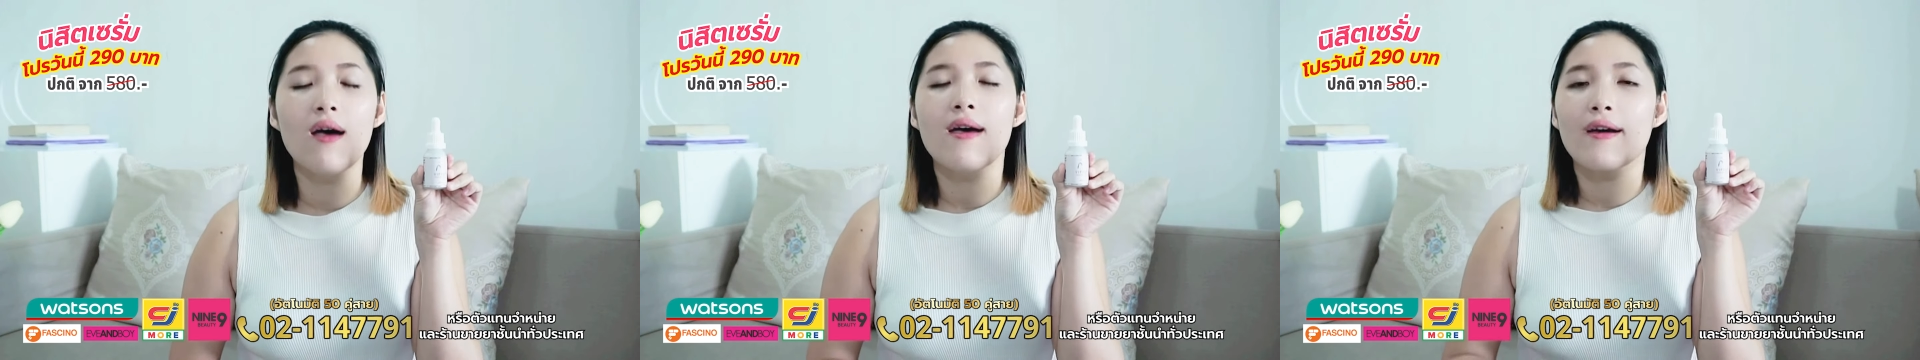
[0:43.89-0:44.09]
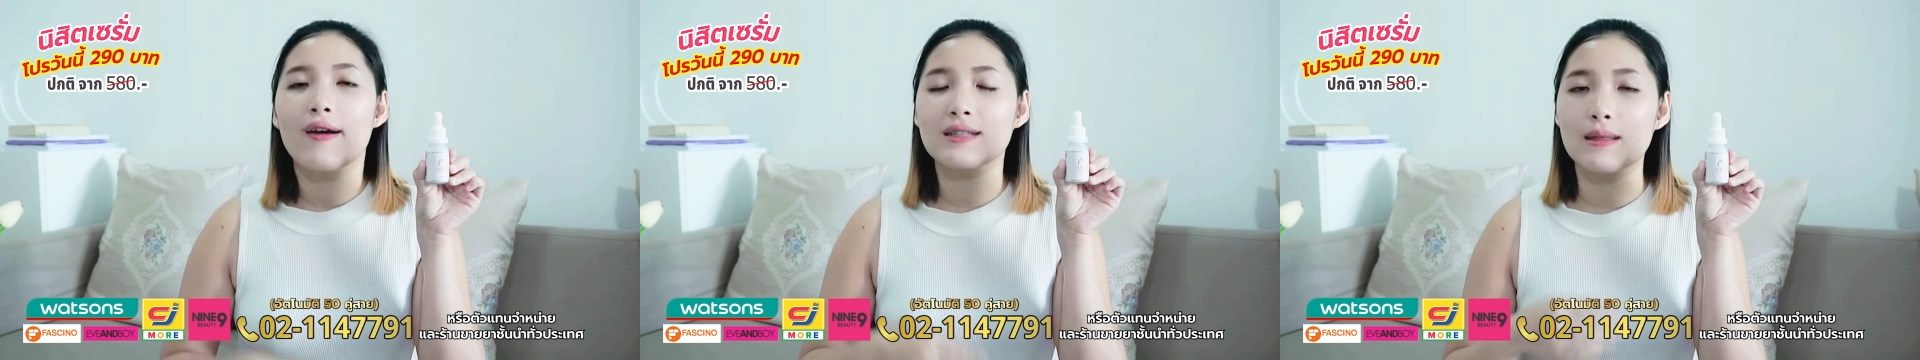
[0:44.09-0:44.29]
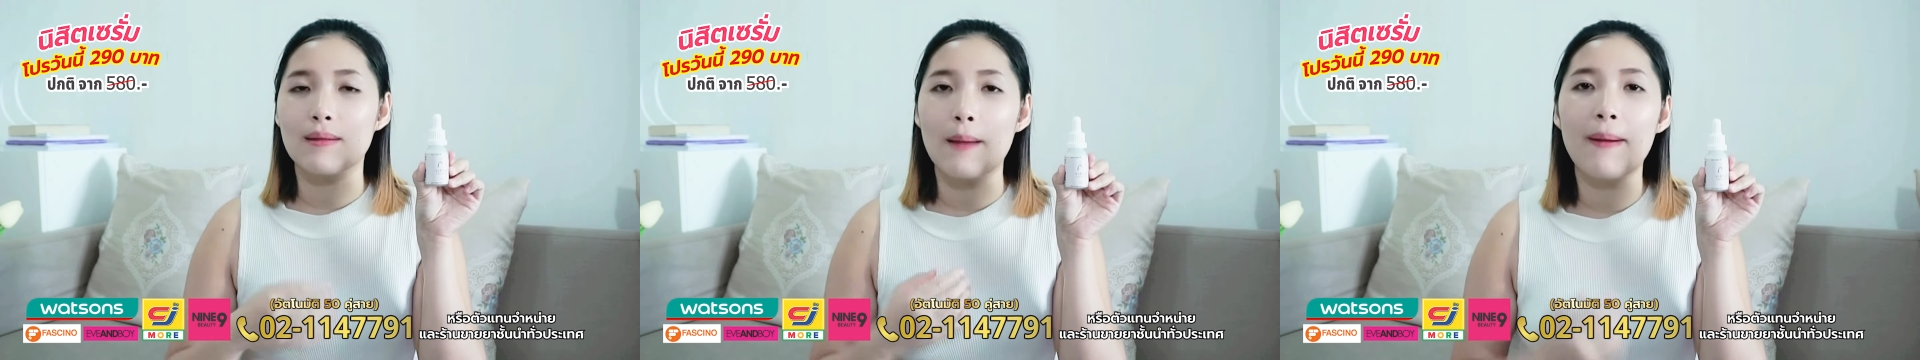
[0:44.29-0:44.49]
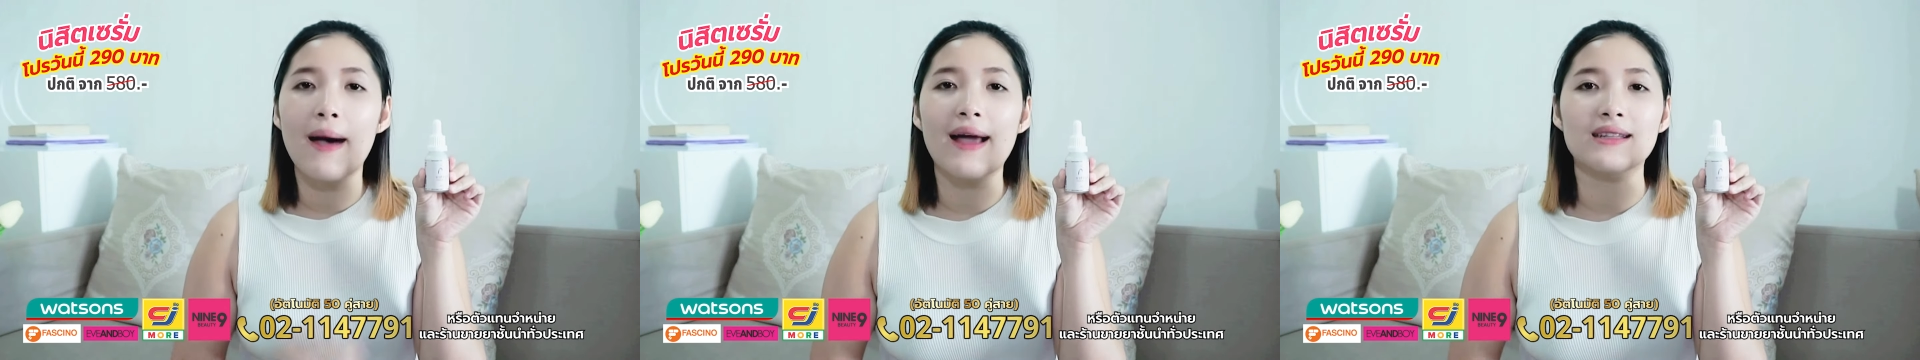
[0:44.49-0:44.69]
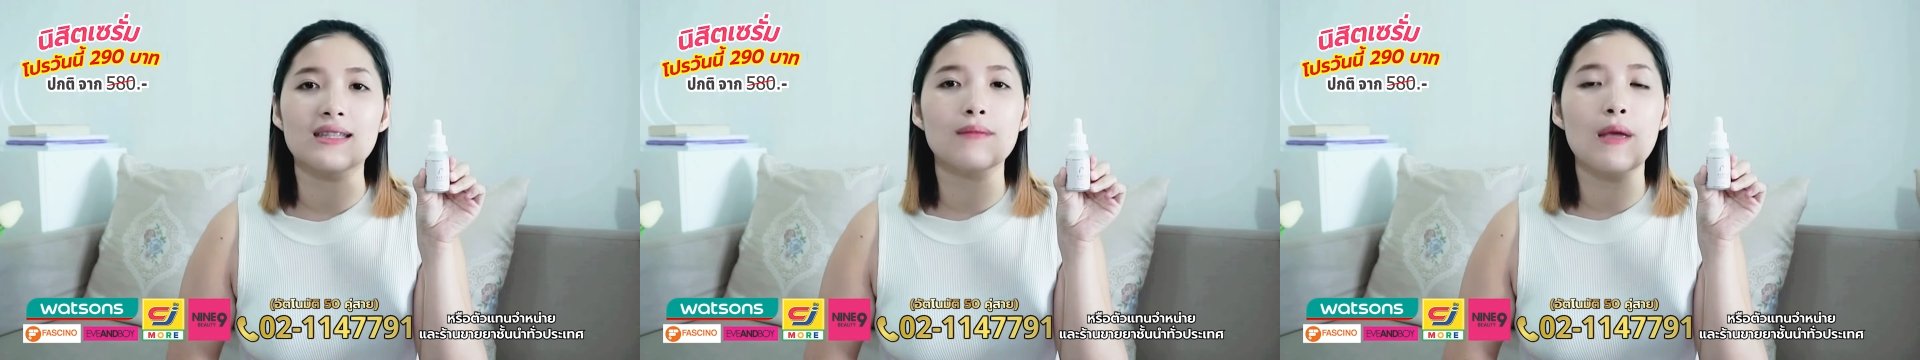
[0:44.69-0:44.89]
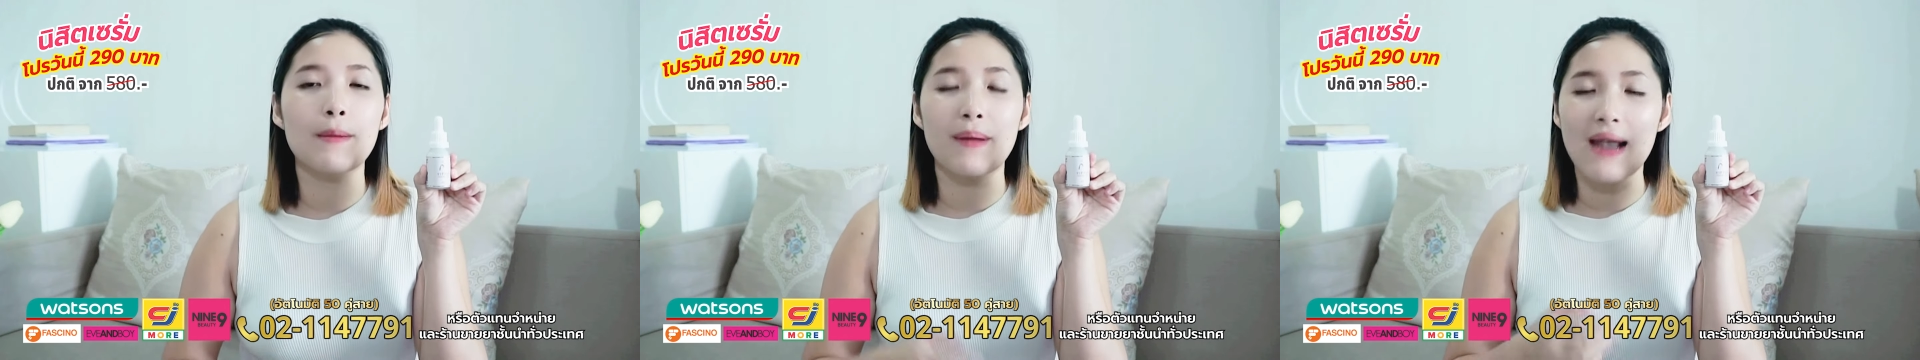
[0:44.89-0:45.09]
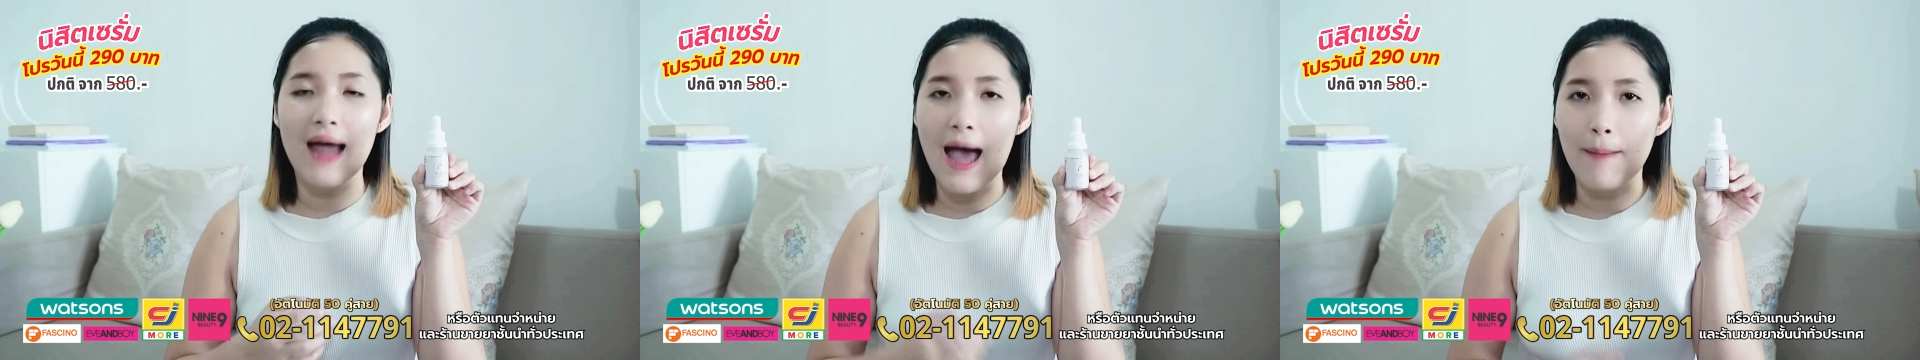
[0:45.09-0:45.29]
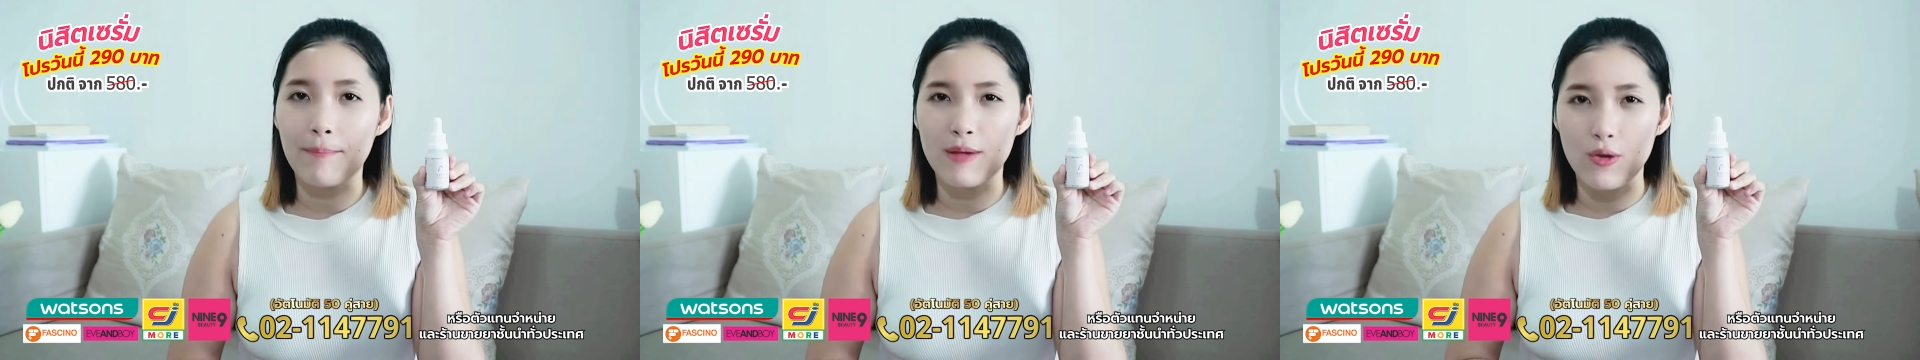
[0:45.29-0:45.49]
ก็สำหรับใครที่มีปัญหา
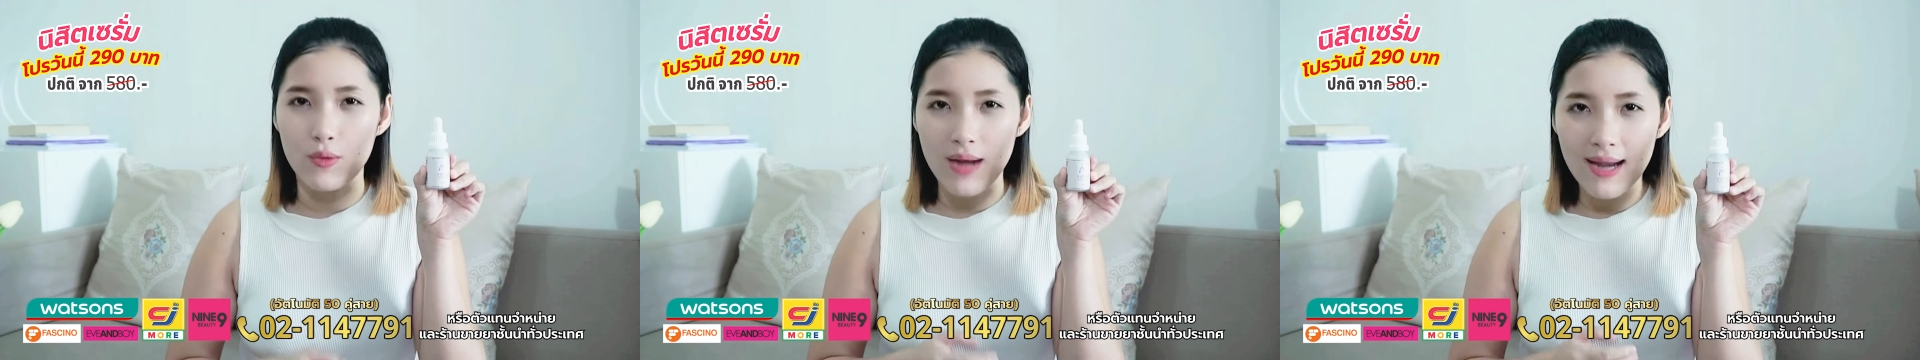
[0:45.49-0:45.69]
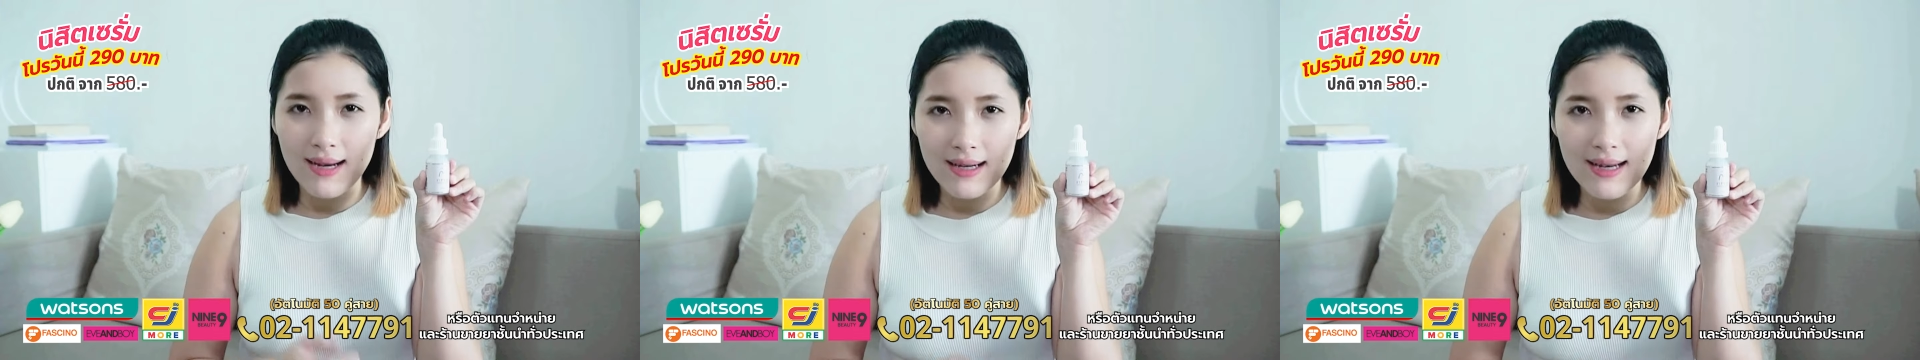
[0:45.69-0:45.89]
ผิวหน้า